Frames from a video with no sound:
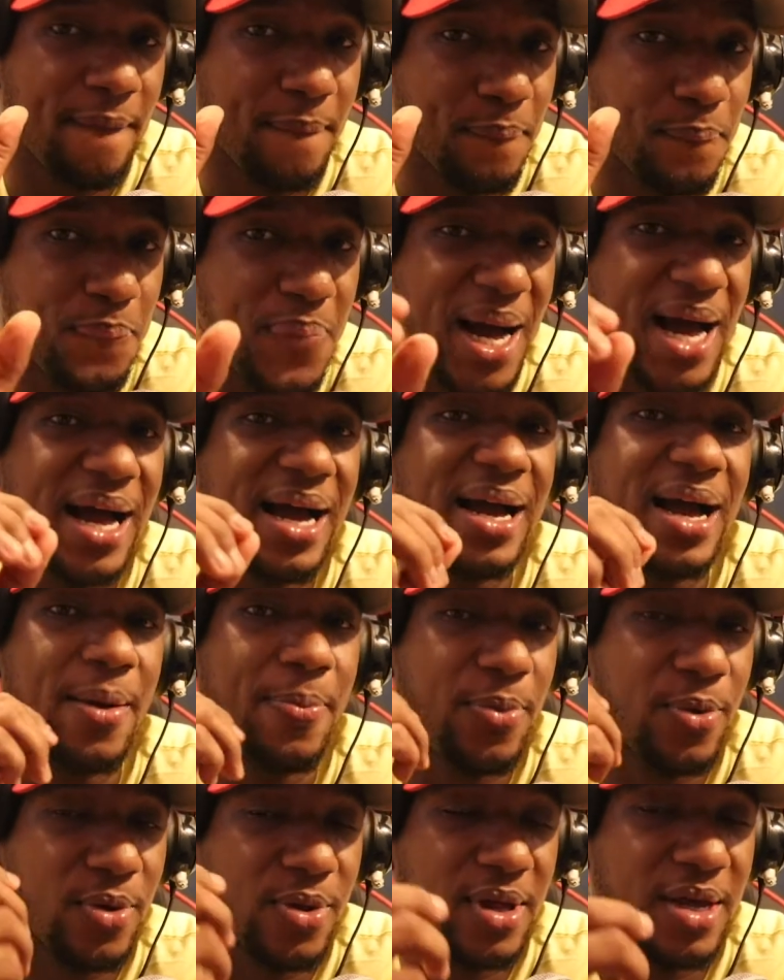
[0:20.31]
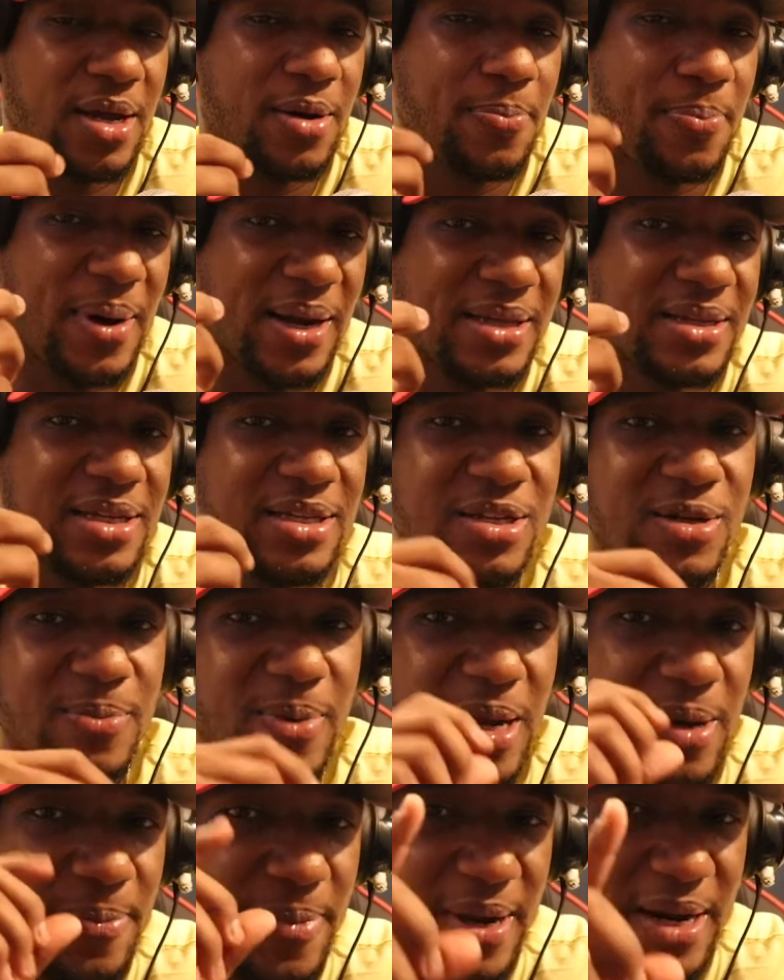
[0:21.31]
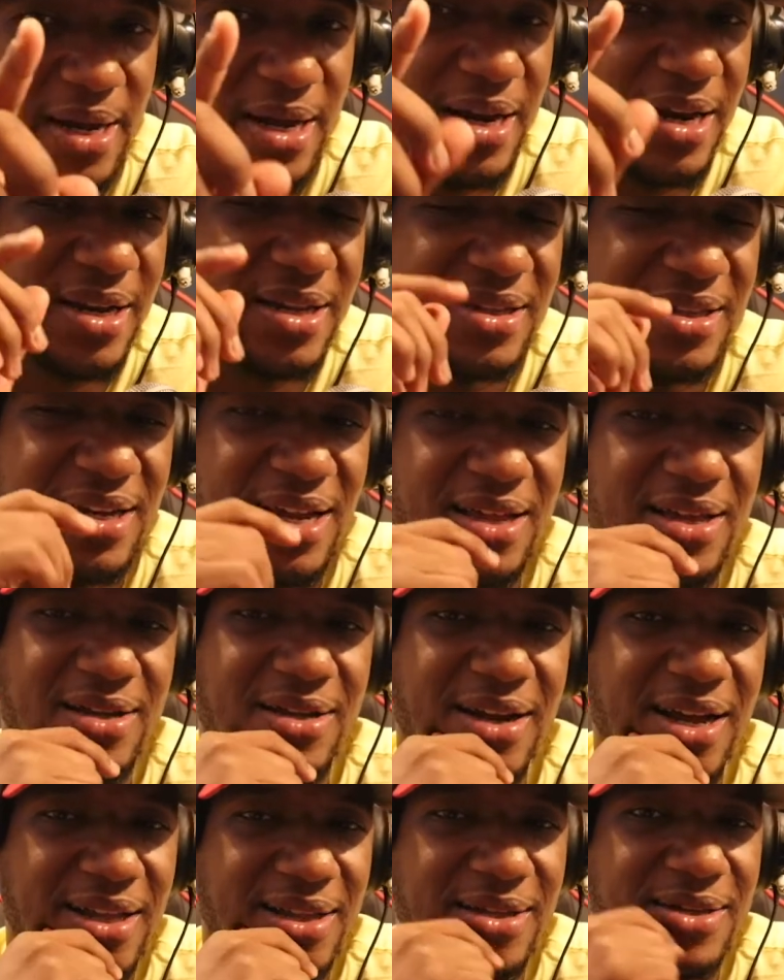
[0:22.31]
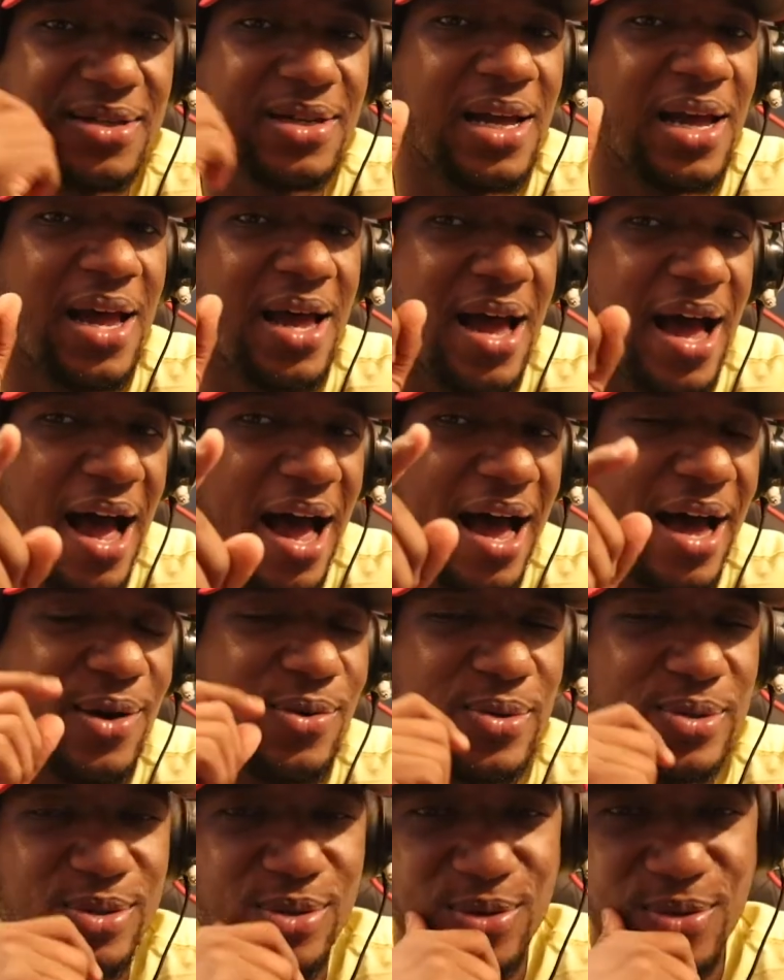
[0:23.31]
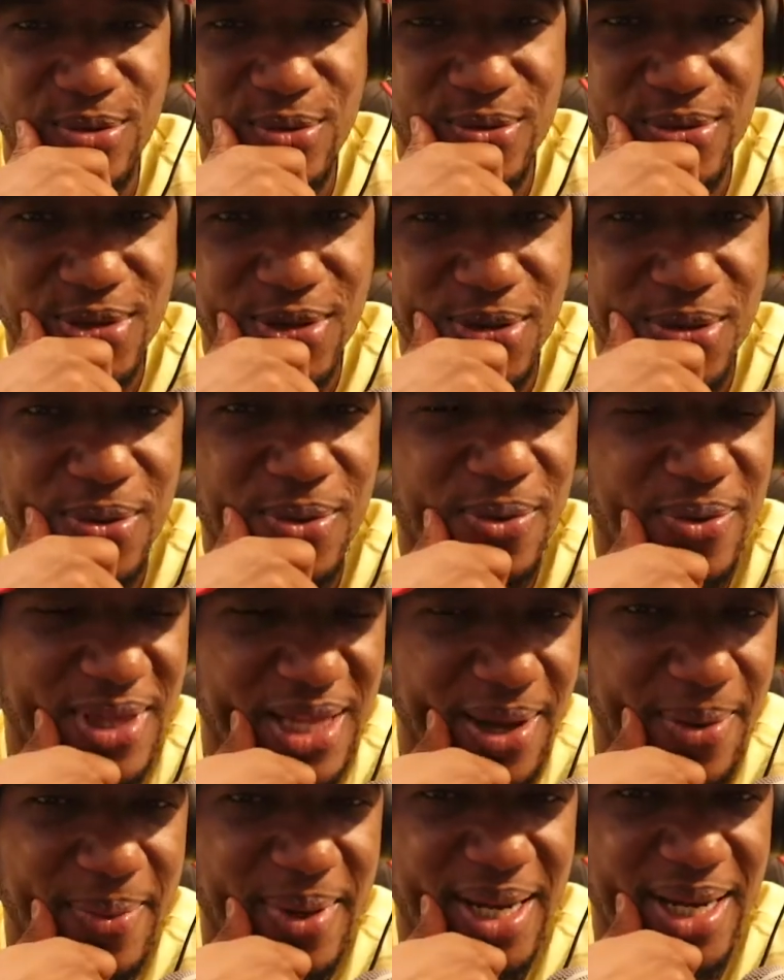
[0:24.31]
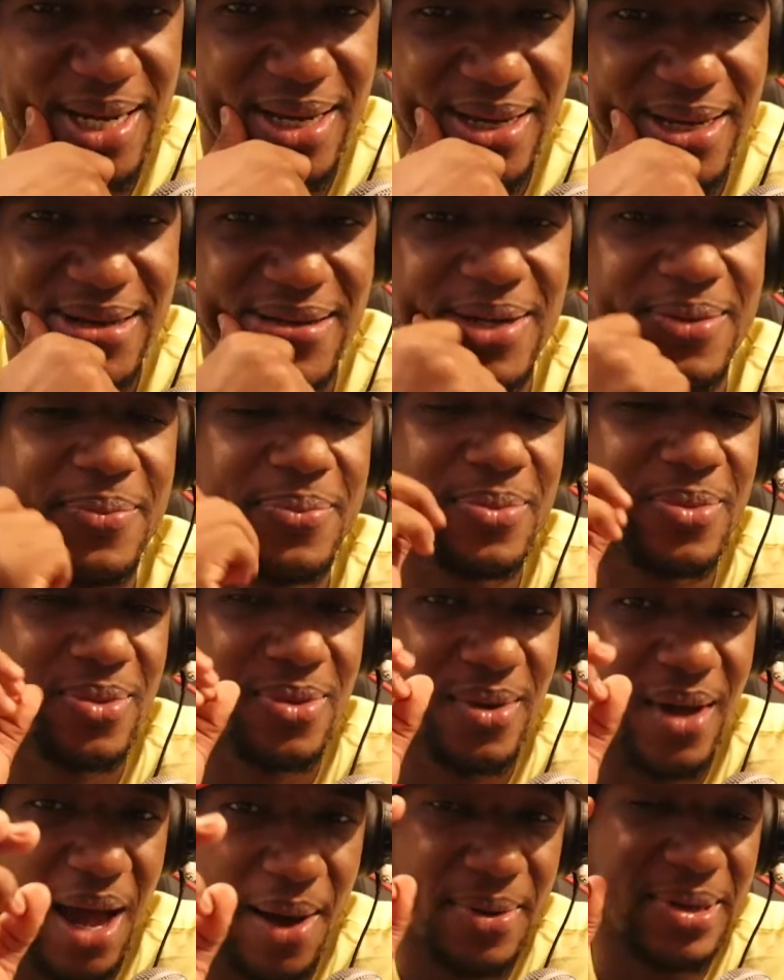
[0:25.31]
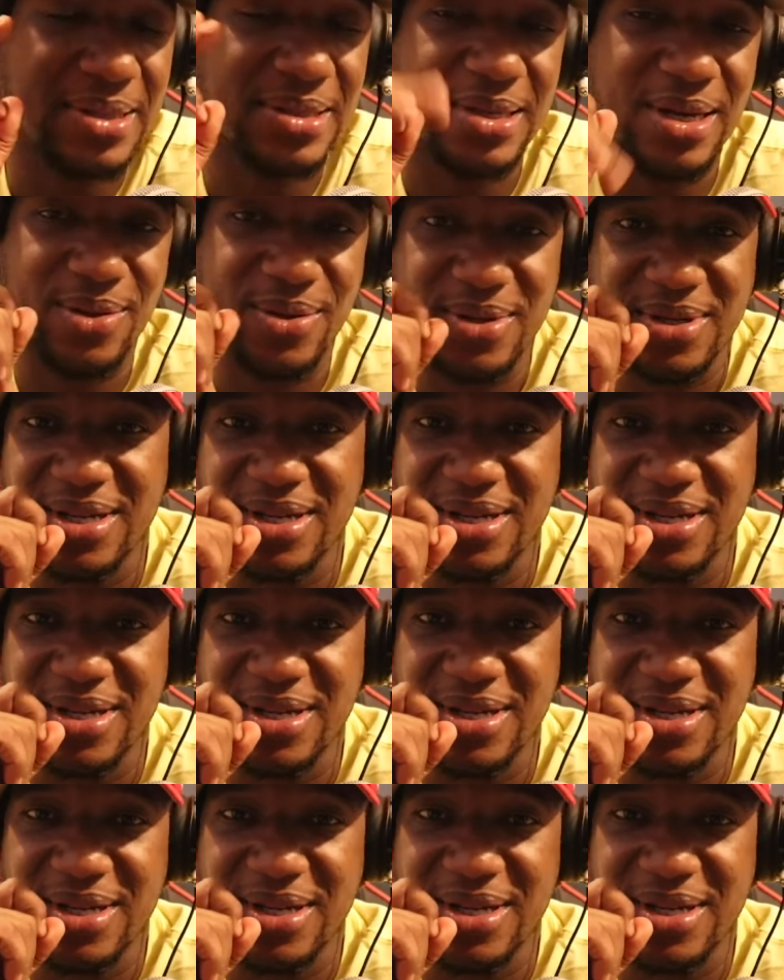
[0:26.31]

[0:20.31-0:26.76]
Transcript: van a poder participar para ganar entradas gratis a nuestro curso de merengue avanzado.